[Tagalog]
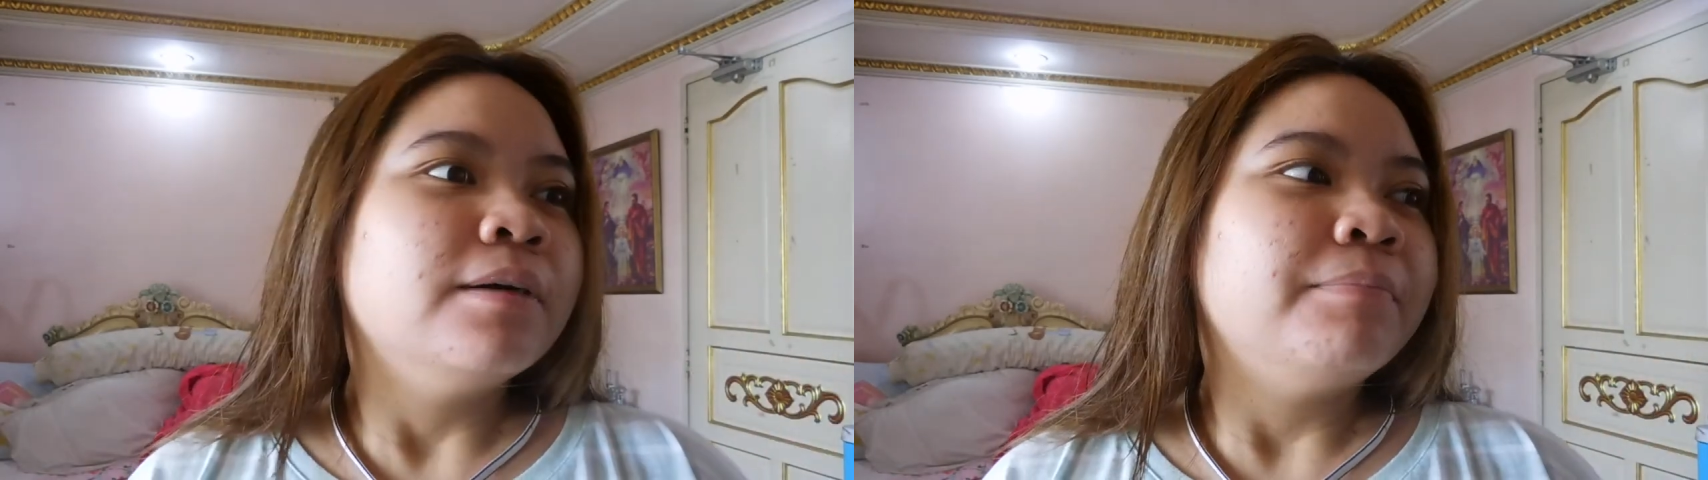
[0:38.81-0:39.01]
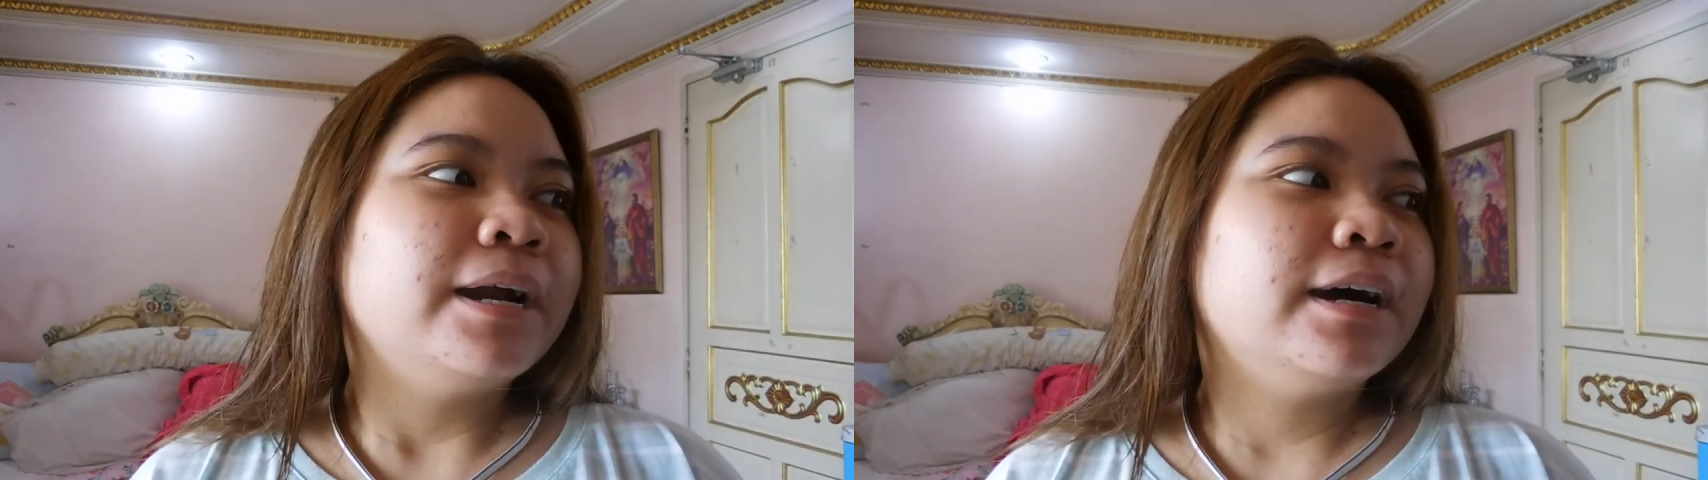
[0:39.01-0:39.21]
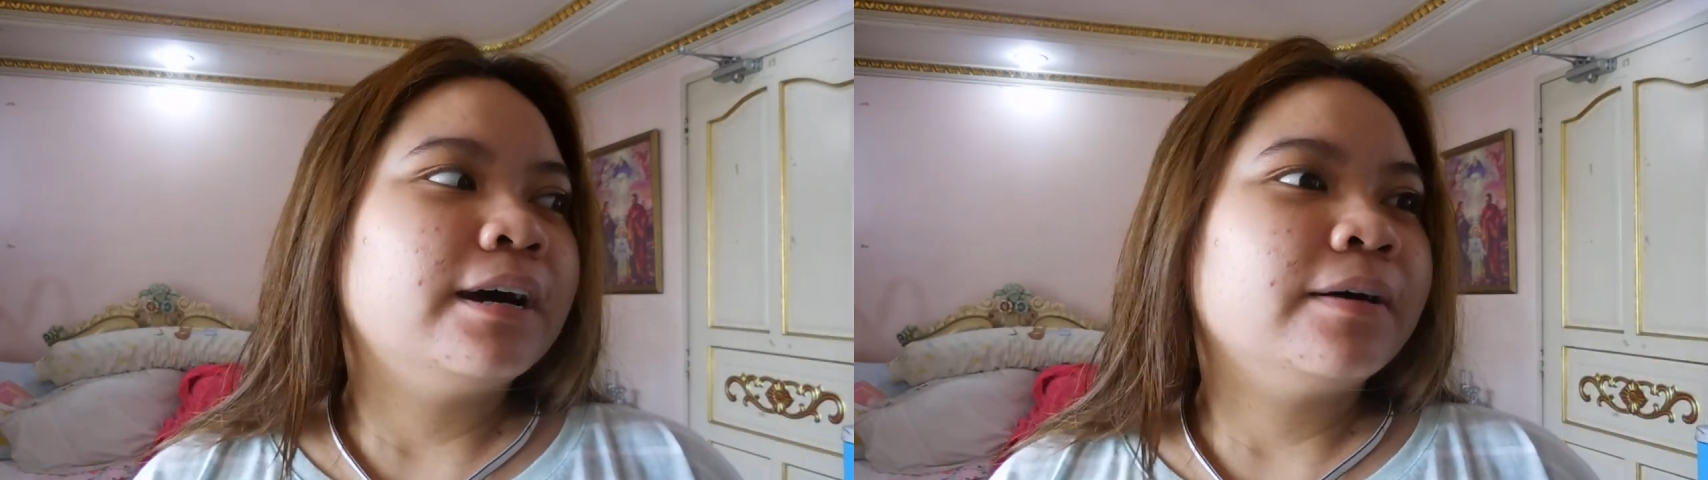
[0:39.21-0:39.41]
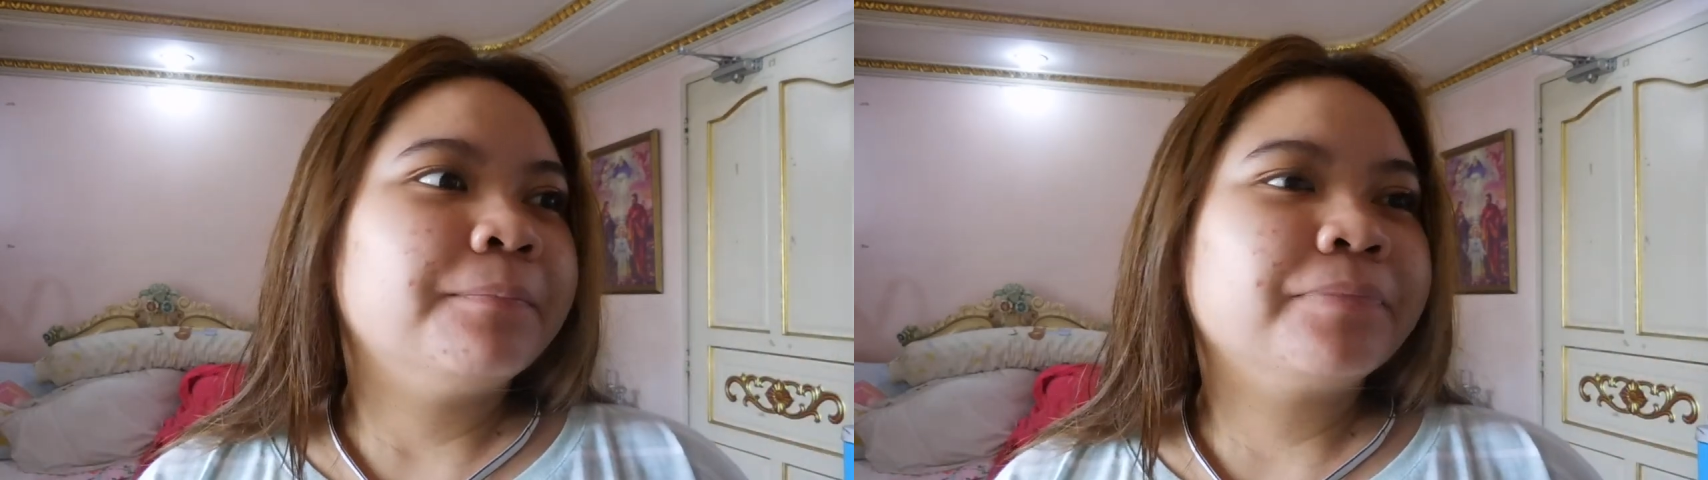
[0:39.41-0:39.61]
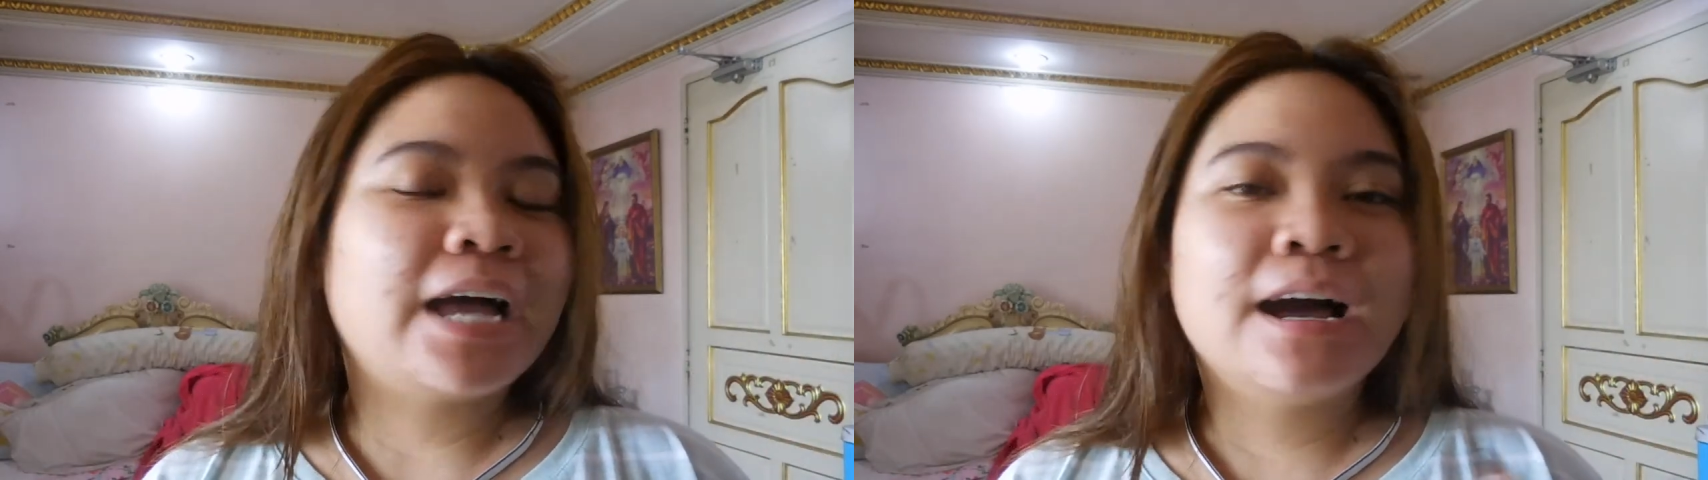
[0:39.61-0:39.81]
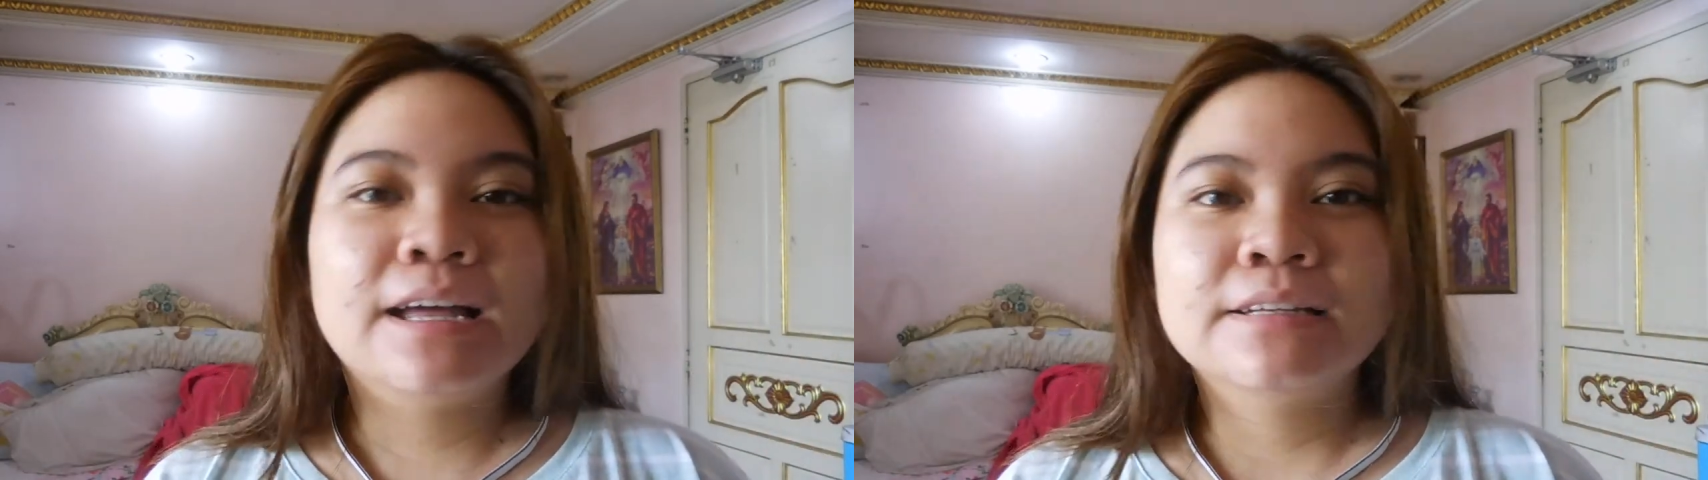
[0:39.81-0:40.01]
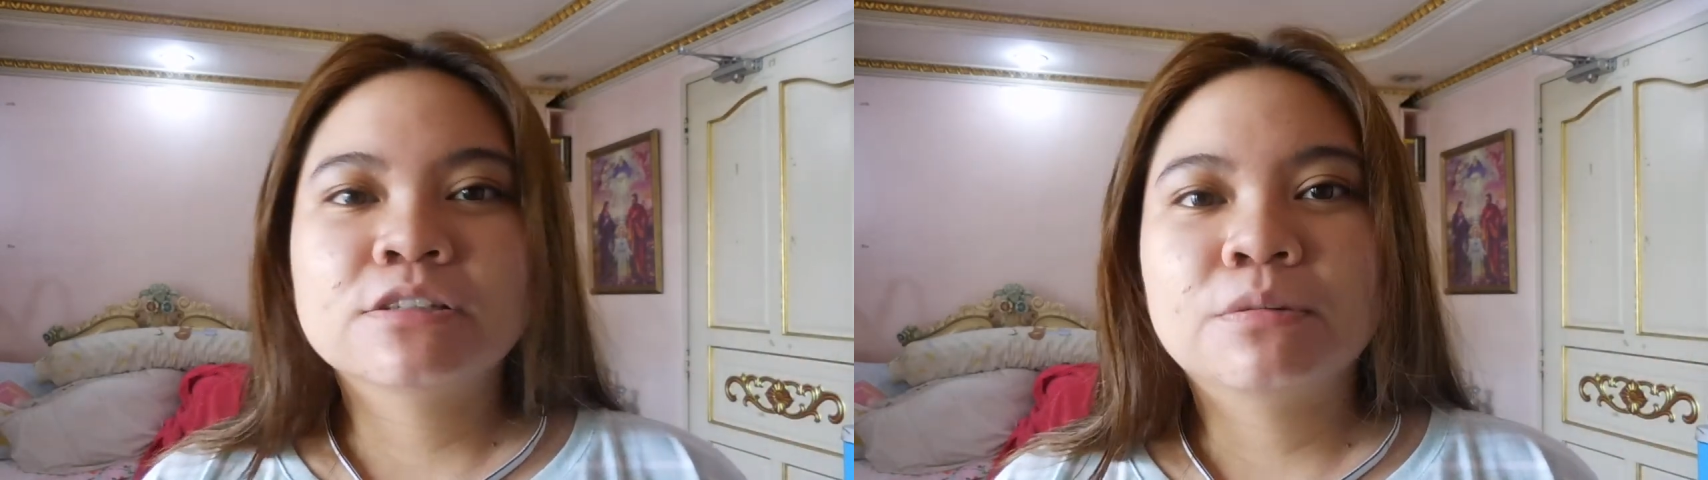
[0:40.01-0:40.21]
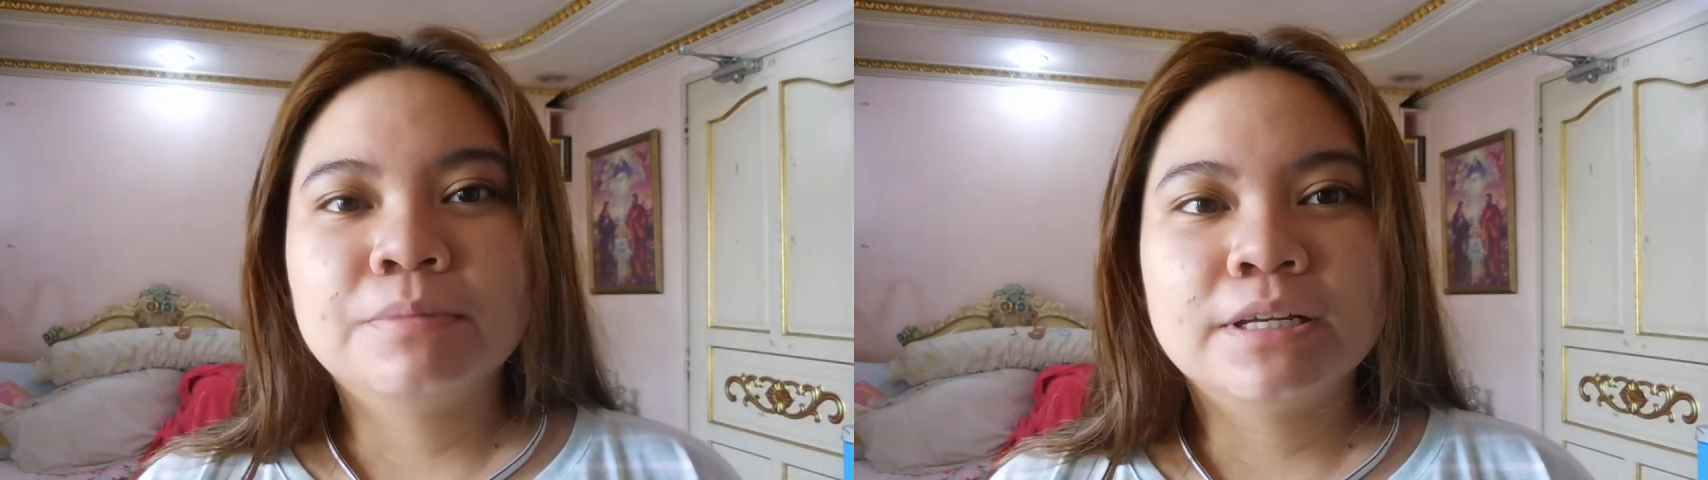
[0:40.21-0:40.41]
parang
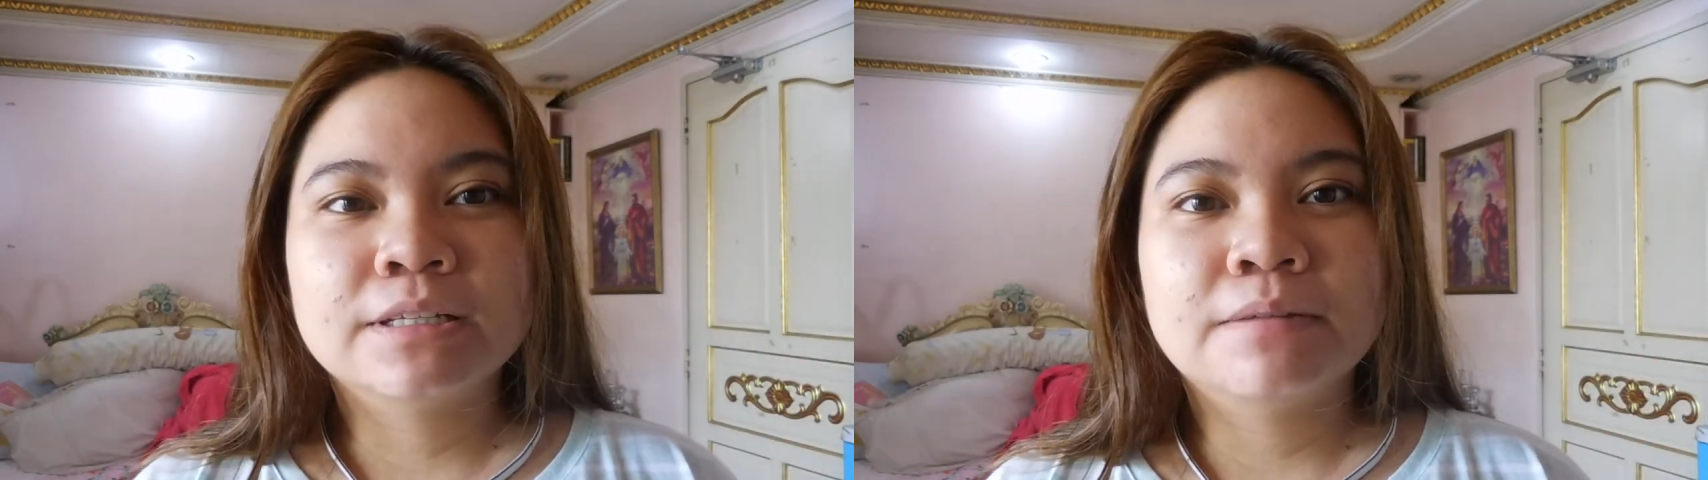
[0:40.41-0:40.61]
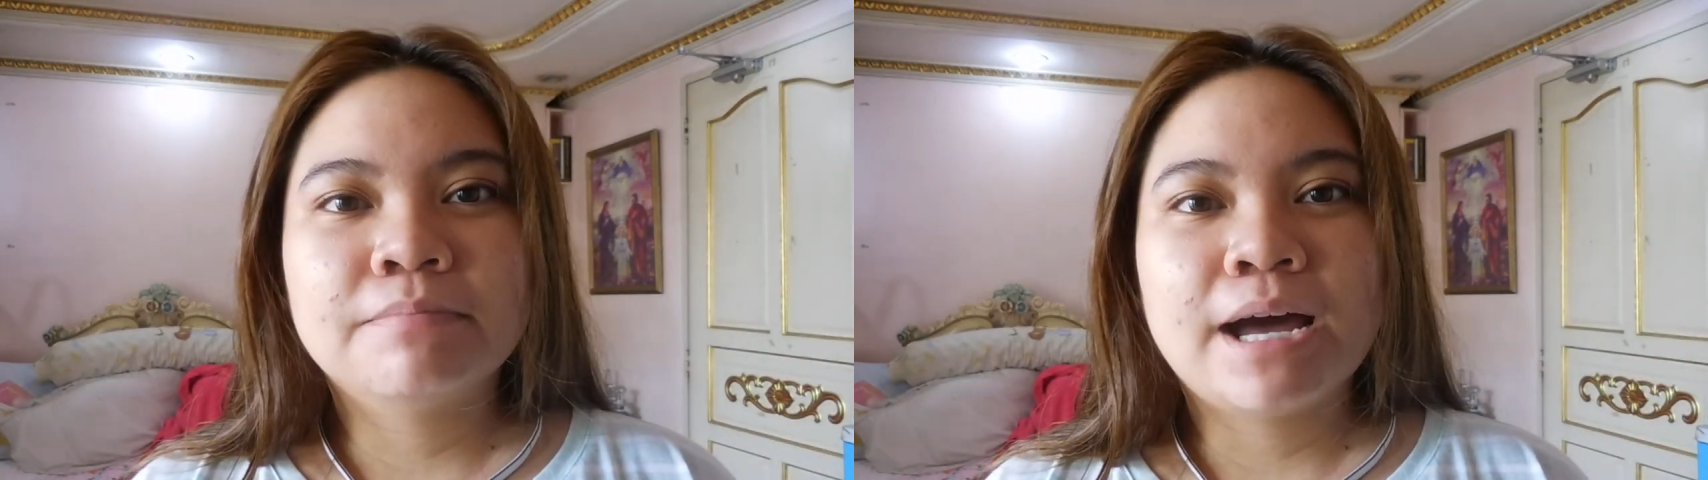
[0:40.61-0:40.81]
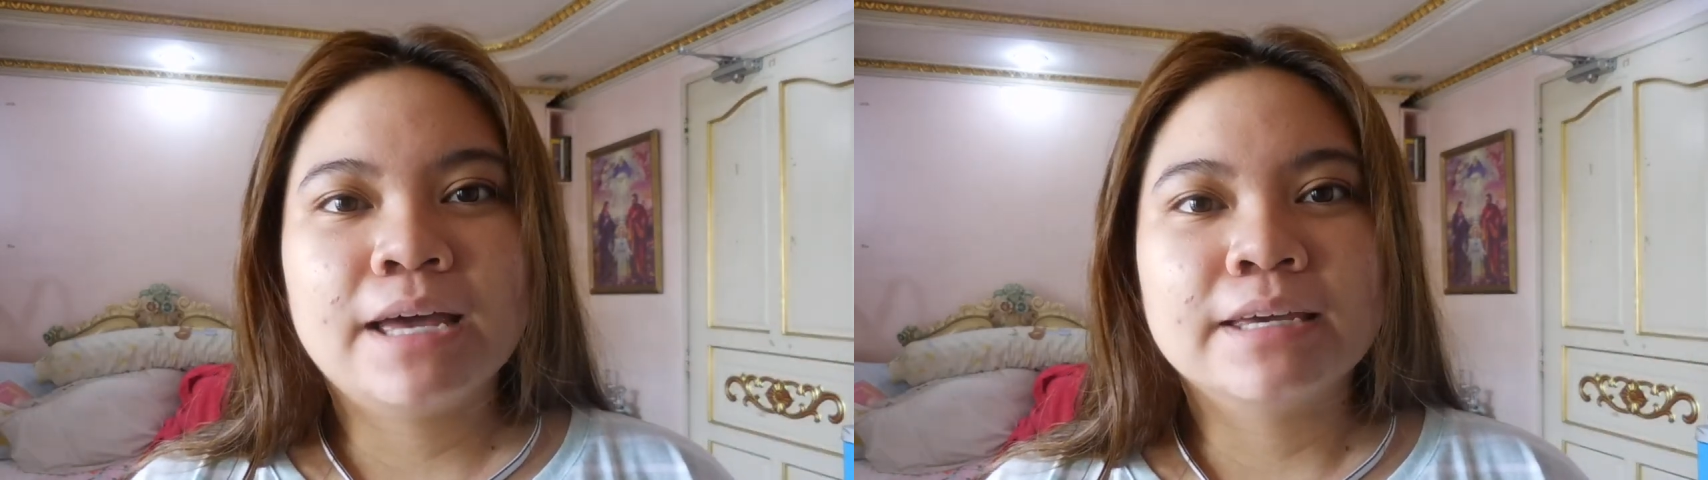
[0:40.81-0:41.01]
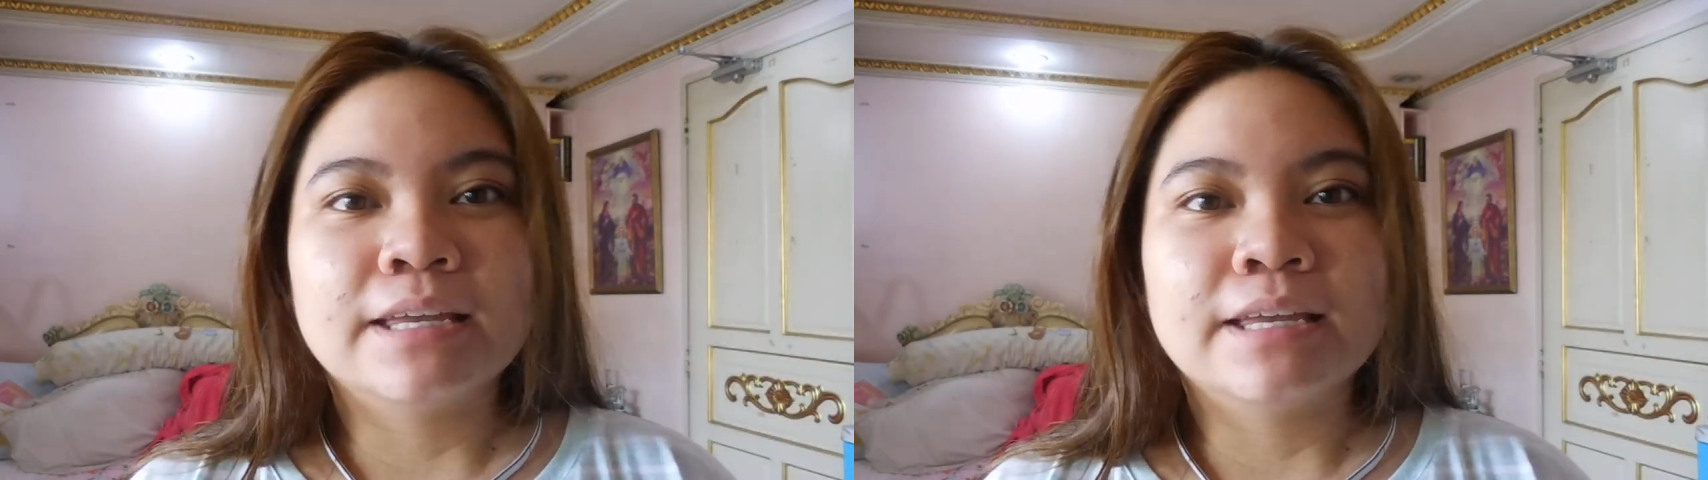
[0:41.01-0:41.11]
kakaalis ko pa lang ng bahay,